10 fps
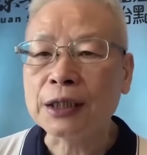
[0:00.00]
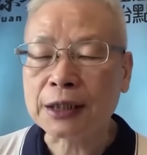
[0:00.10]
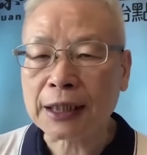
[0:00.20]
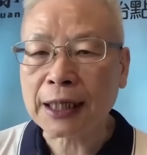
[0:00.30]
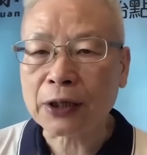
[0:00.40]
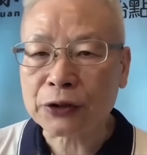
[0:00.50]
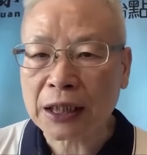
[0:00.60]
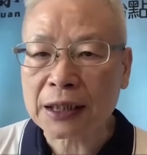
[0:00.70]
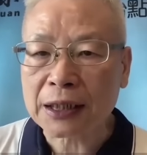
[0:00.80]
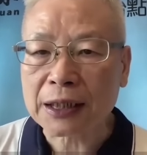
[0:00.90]
一定要
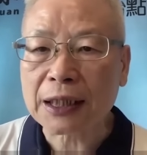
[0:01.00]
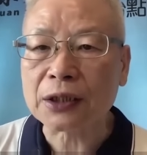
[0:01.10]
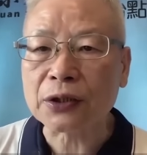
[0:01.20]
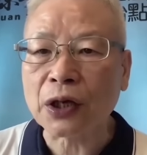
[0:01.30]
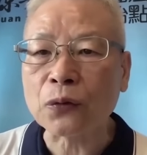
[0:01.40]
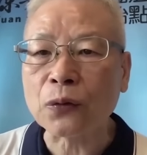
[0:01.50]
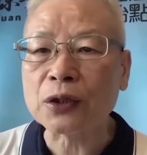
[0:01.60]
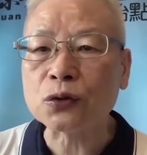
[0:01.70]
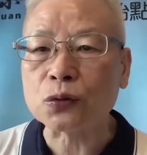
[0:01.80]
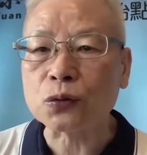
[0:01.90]
先以热源
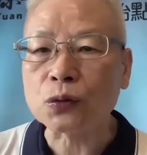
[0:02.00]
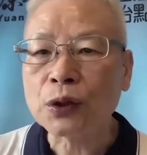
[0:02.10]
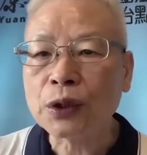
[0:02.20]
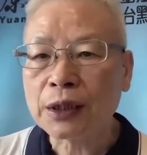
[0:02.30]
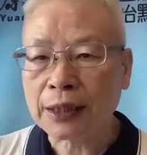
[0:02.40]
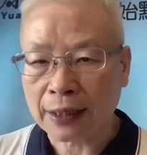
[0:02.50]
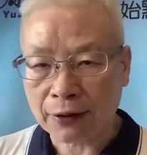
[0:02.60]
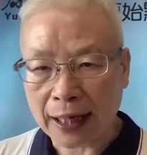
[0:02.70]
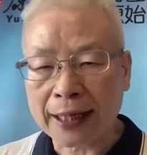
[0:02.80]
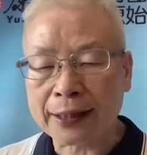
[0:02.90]
为主，然
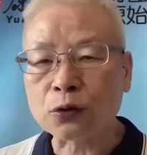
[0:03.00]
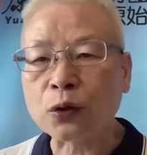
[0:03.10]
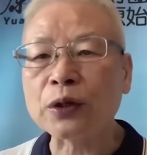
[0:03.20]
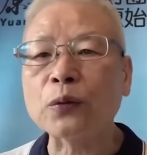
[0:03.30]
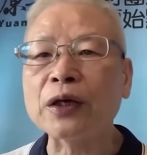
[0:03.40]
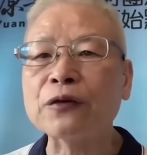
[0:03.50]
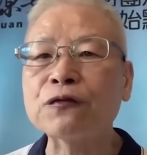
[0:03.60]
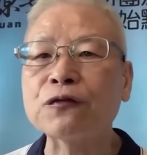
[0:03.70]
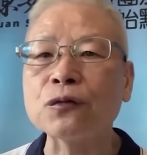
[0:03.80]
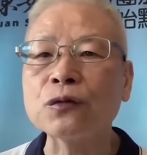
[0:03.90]
后按推为
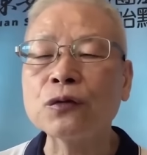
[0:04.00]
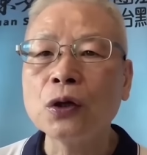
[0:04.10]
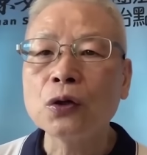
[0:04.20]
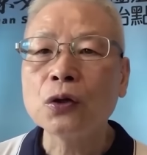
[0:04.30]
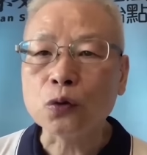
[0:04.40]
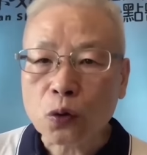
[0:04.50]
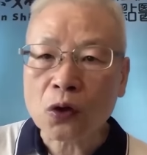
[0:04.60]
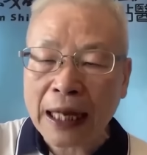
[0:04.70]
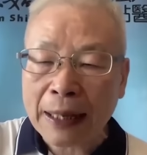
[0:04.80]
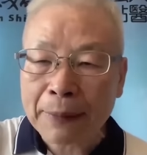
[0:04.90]
辅。如
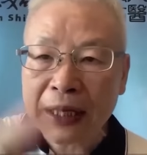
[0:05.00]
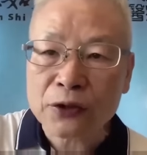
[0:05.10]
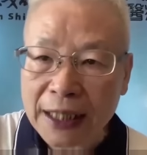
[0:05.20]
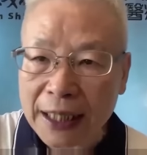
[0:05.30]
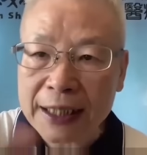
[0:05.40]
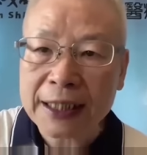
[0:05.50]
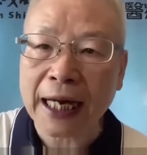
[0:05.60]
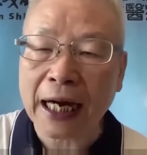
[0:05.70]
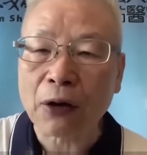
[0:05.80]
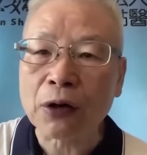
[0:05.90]
果他没有这一
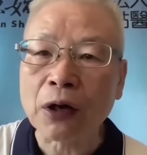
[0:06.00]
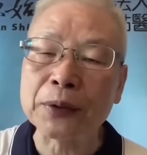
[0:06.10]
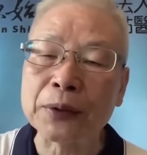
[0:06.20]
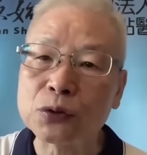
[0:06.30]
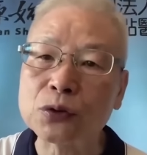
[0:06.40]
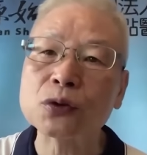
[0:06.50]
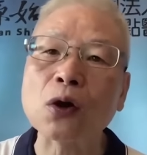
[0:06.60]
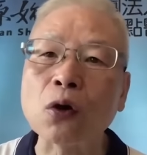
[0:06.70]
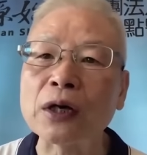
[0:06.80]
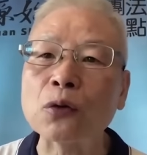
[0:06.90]
条哦，比如说
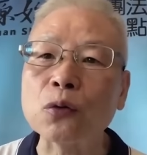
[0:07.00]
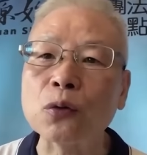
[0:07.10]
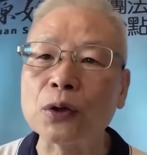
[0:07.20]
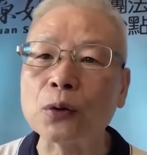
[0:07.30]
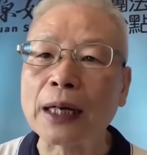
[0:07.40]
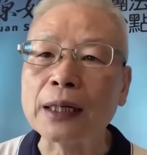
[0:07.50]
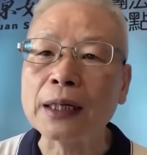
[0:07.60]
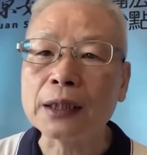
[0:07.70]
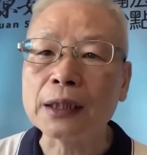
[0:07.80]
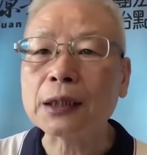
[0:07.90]
功能混乱，
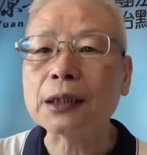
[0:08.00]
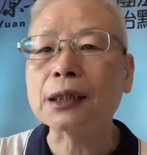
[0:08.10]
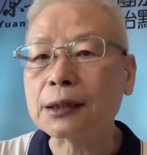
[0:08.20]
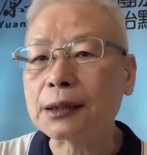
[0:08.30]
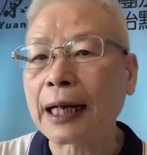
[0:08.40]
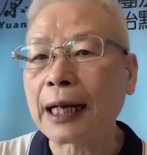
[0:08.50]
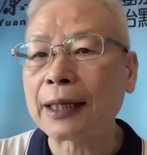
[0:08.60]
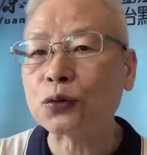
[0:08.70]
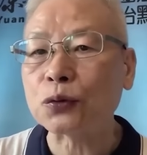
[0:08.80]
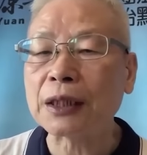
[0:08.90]
也可能是
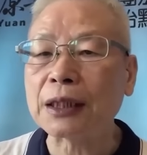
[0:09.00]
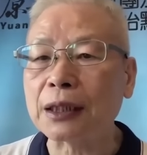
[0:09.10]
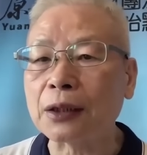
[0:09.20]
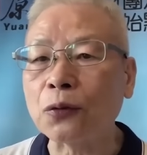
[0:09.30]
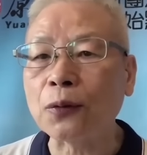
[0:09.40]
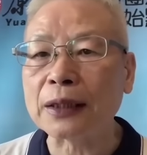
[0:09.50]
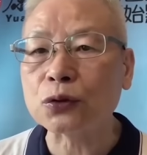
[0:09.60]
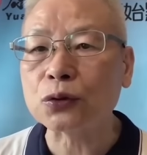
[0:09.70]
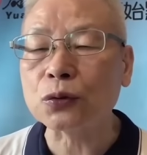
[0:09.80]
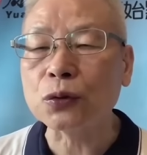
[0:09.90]
他处，也可能患
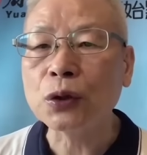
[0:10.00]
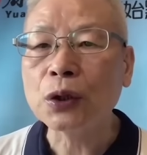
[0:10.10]
处。